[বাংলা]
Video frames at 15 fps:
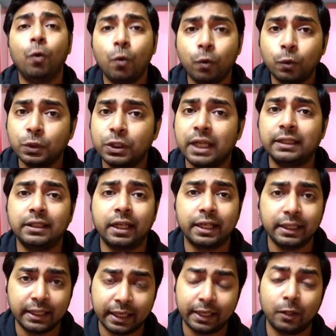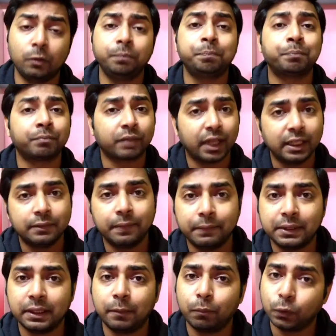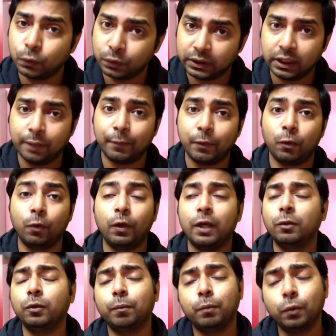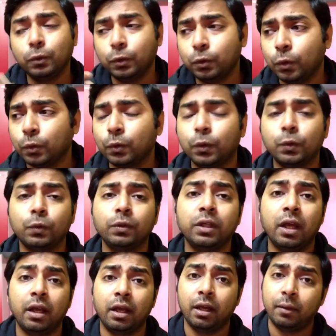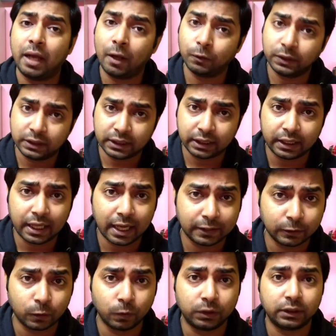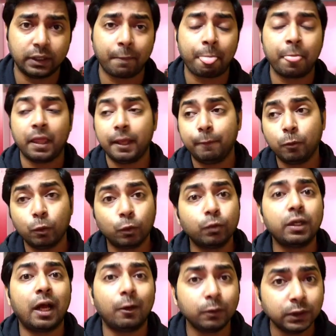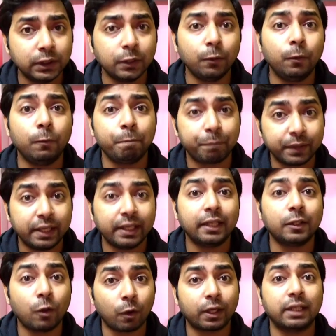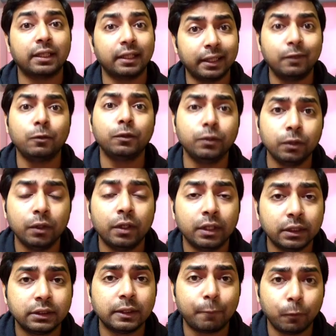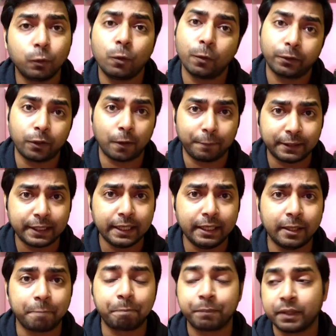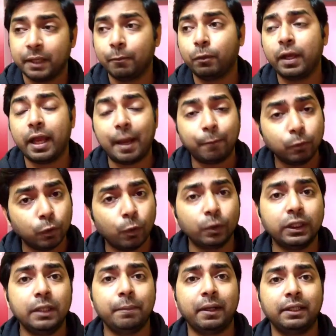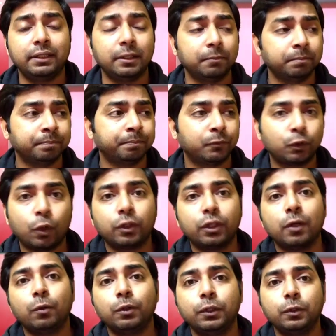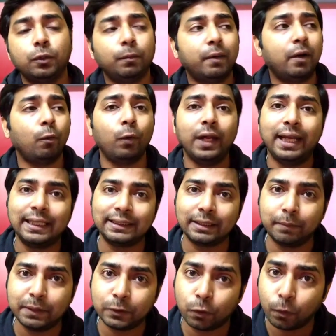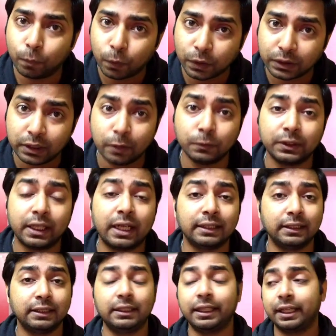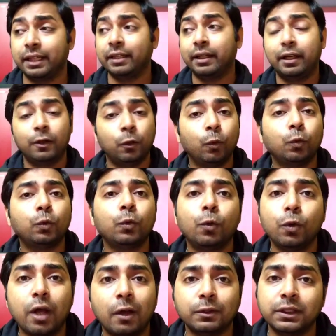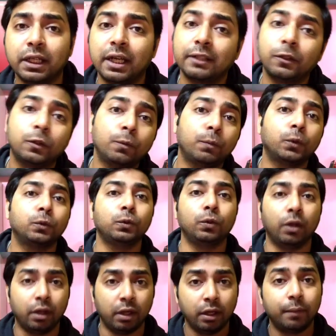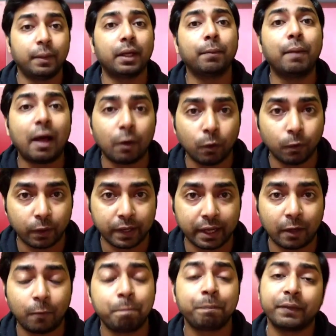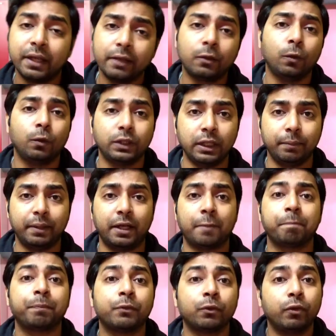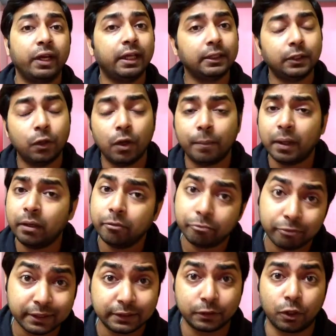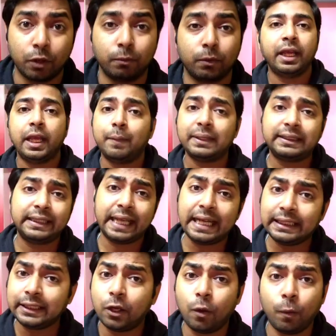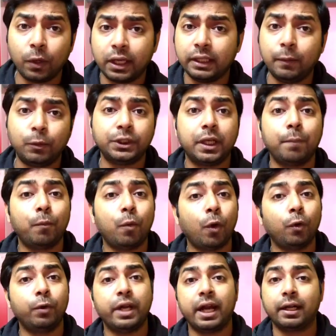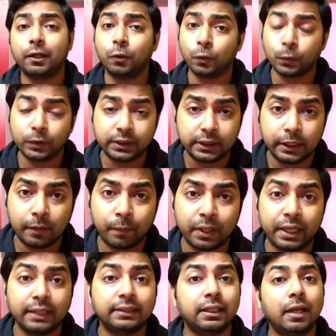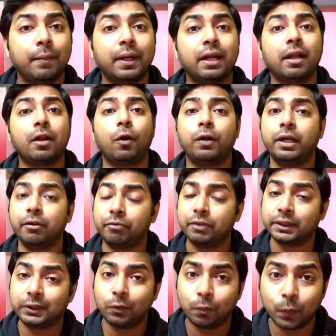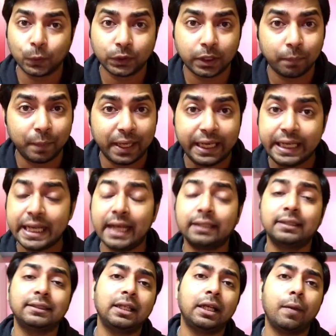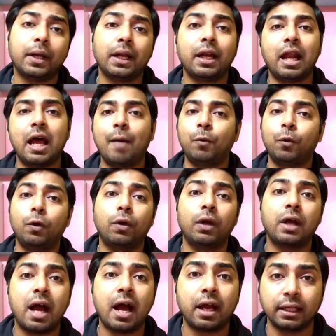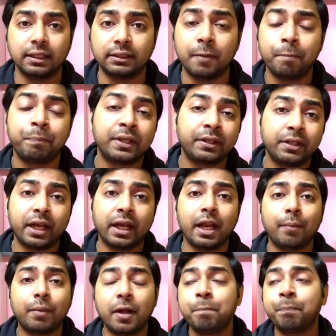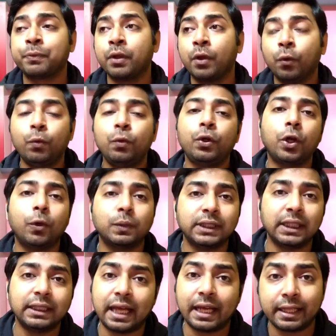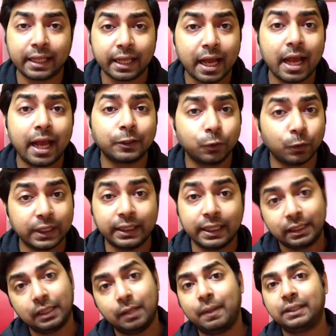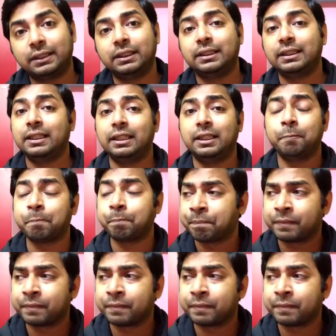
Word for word: অঙ্কুশ হাজরাকেই দেখে নাও এইচবিএফের সাথে প্রচুর সিনেমা করলো এখন তো প্রচুর নতুন নতুন হাউসের সাথে কাজ করছে এবং নতুন হাউসদেরও এটা দরকার তাদেরকেও তো সাপোর্ট করতে হবে তাই না এবং এমন তো হতেই পারে যে তথাকথিত বা ওয়েল এস্টাবলিশ কোনো প্রোডাকশন হাউসের কাজের থেকে নতুন কোনো হাউসের কাজ হয়তো প্রচুর মানে ভালো হয়ে গেল এটা তো হতেই পারে তো এটা ছিল আমার ফার্স্ট খবর এবার সেকেন্ড যে খবরটা দেবো সেটা বলিউডের একটা নতুন সিনেমা নিয়ে সিনেমাটার অলরেডি ফার্স্ট লুক পোস্টার বেরিয়ে গেছে সিনেমাটার নাম হলো কাগজ সেখানে আমরা উল্টো অবস্থায় দাঁড়িয়ে থাকা একজনকে দেখতে পাচ্ছি তিনি